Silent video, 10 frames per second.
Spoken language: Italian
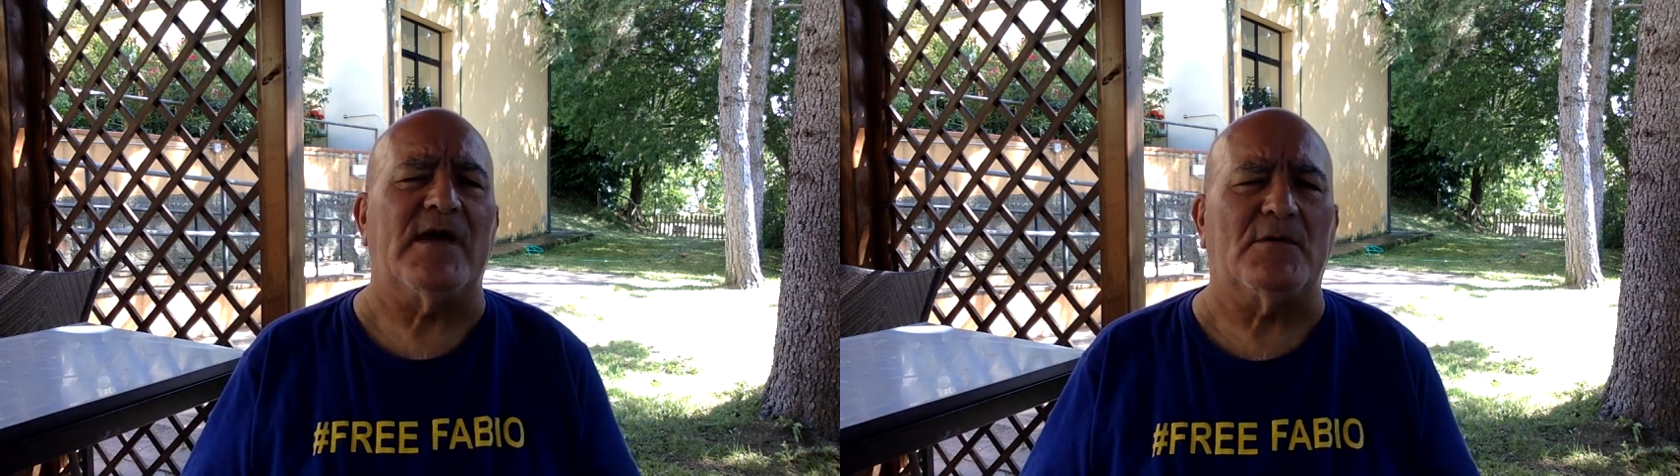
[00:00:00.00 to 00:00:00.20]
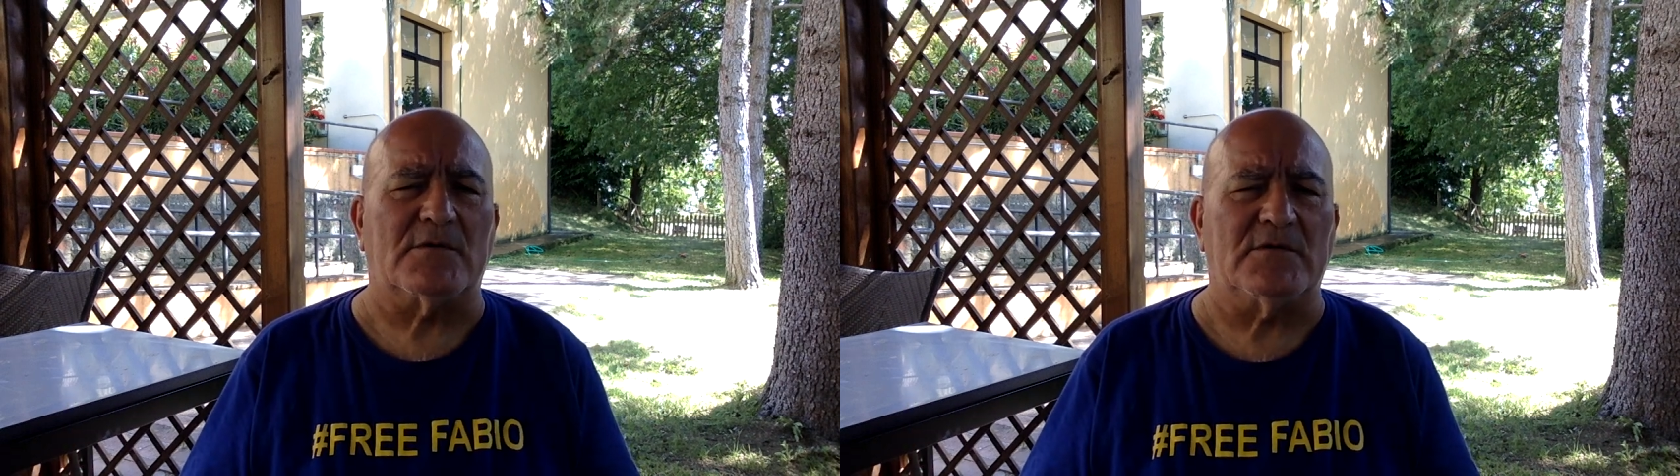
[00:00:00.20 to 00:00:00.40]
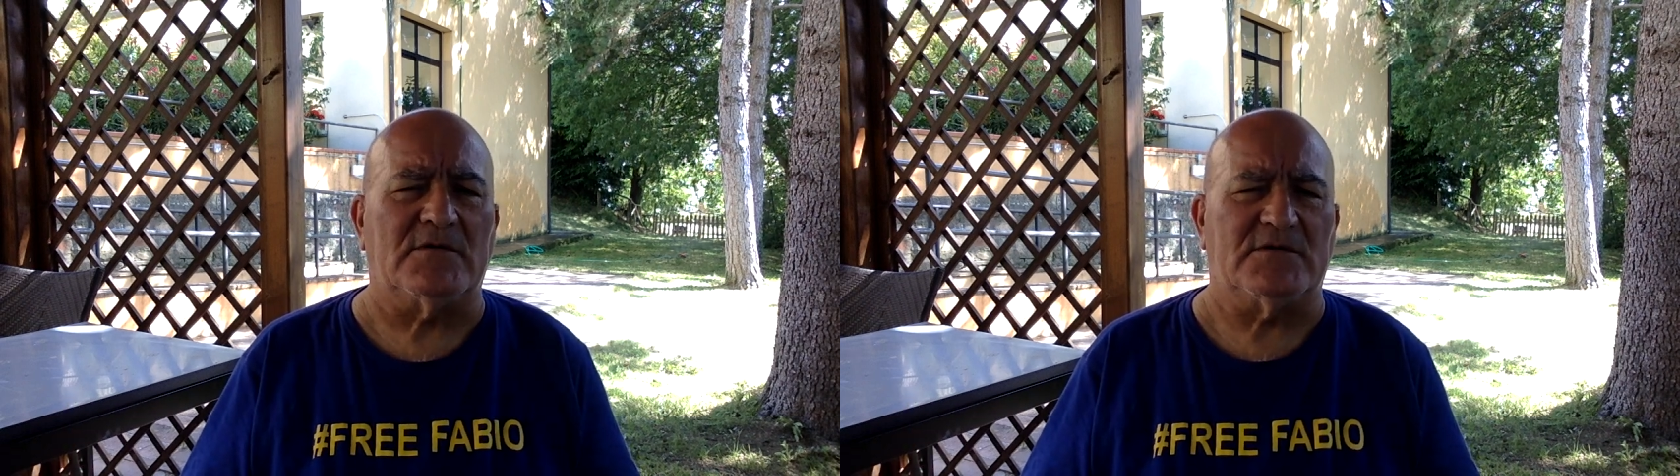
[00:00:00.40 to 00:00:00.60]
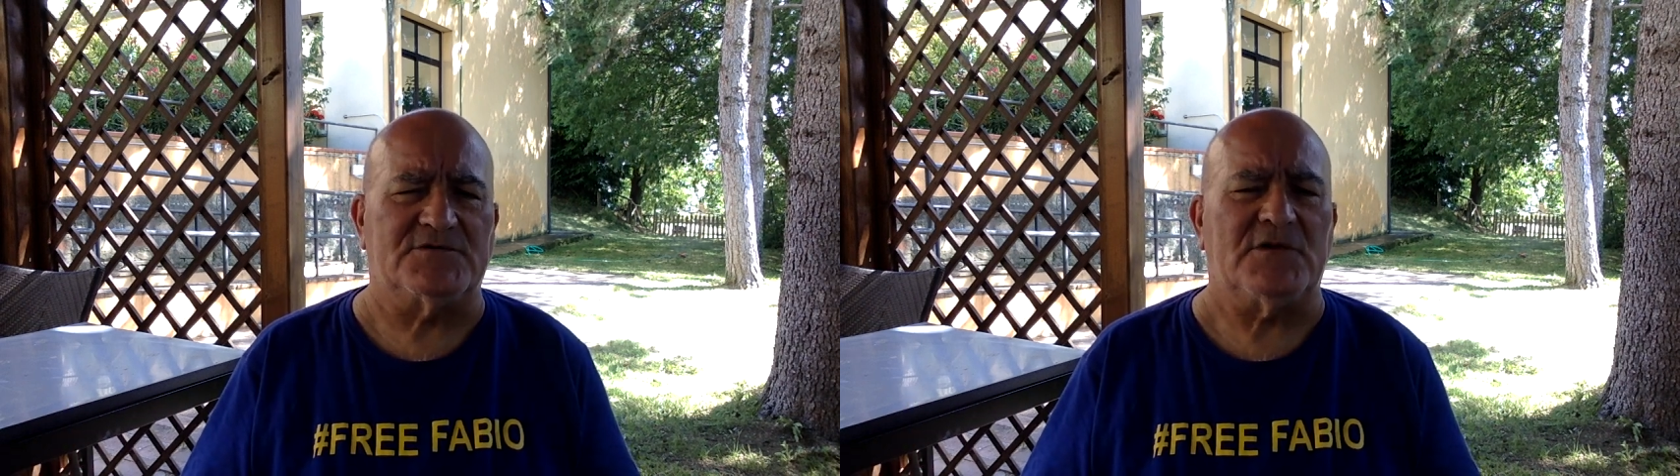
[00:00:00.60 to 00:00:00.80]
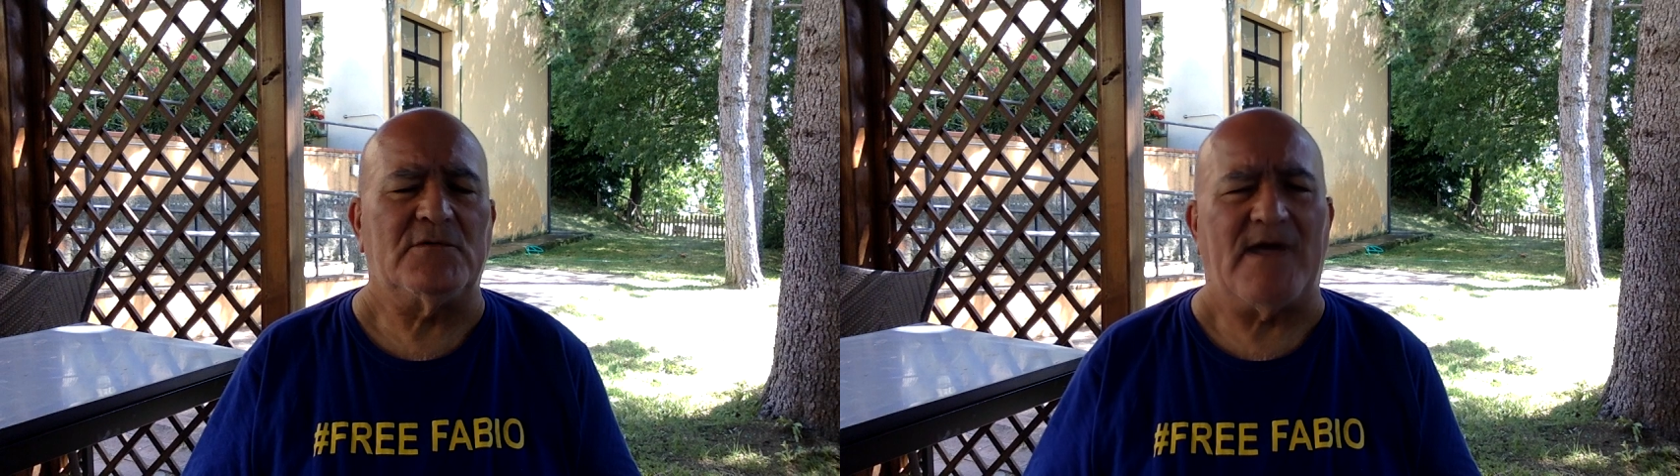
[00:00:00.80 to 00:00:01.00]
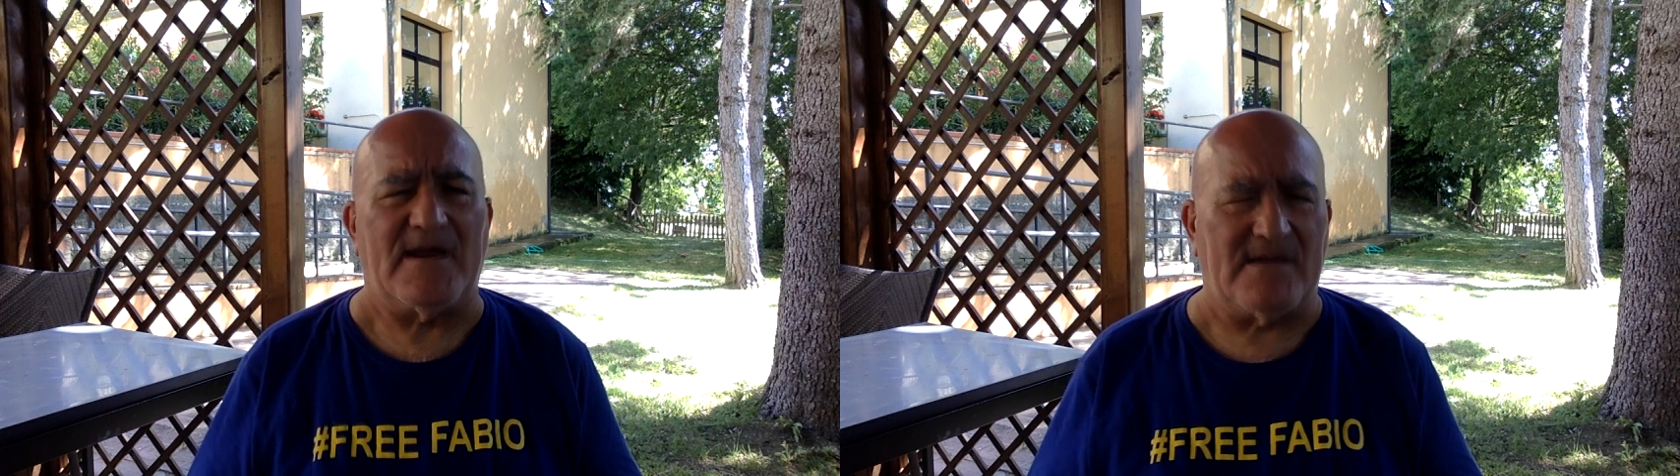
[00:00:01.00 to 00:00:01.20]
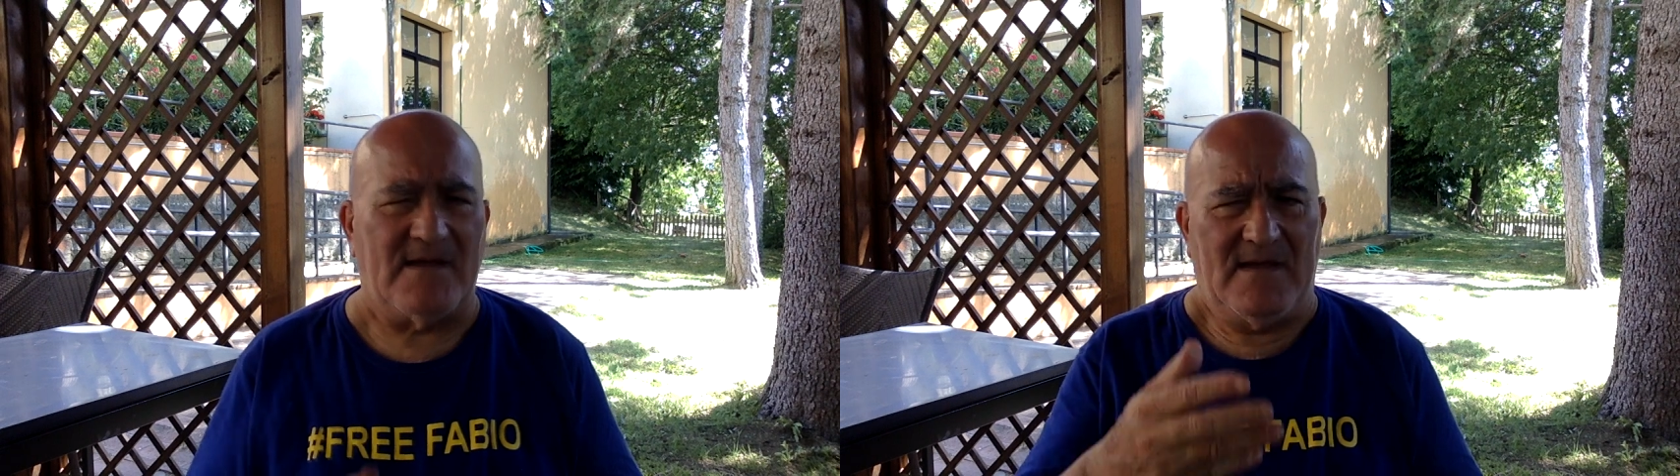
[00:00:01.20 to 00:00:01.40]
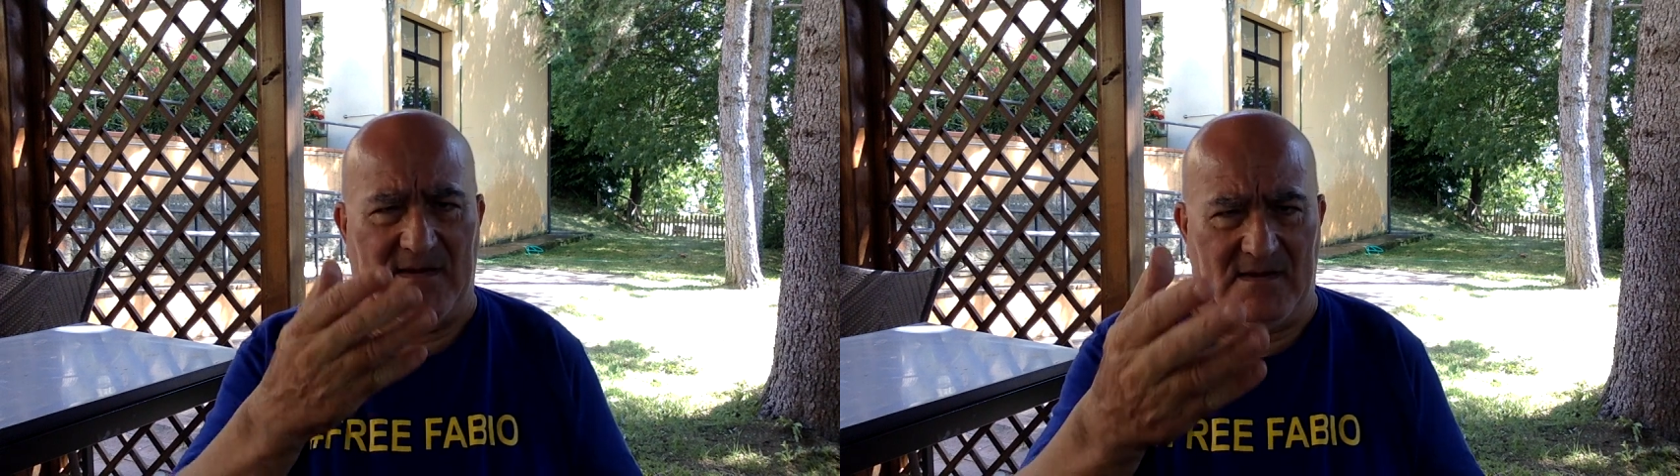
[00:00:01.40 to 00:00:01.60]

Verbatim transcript: euro, cellulare